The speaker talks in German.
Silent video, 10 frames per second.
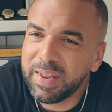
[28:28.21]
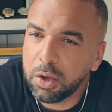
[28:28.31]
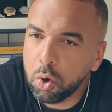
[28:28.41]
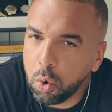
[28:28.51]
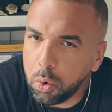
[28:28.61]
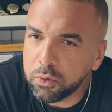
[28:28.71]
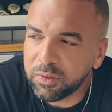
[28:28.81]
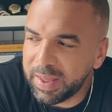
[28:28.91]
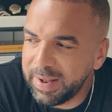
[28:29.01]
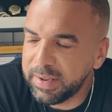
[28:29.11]
Der
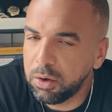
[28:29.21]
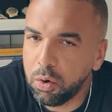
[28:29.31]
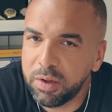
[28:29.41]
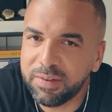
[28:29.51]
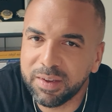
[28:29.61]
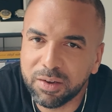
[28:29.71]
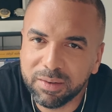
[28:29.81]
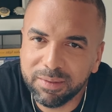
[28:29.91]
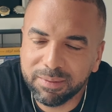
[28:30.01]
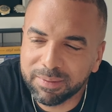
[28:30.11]
Großteil der Leute
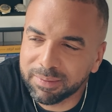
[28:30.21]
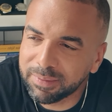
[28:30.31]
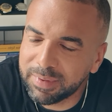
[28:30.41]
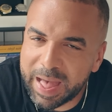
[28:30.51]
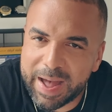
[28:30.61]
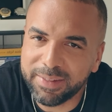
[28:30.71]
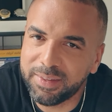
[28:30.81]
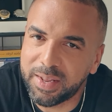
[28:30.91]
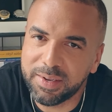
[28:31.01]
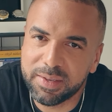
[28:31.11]

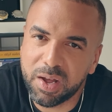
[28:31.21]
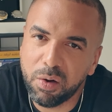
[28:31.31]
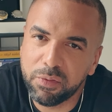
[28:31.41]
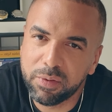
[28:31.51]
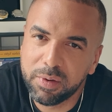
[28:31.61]
achtet da nicht drauf.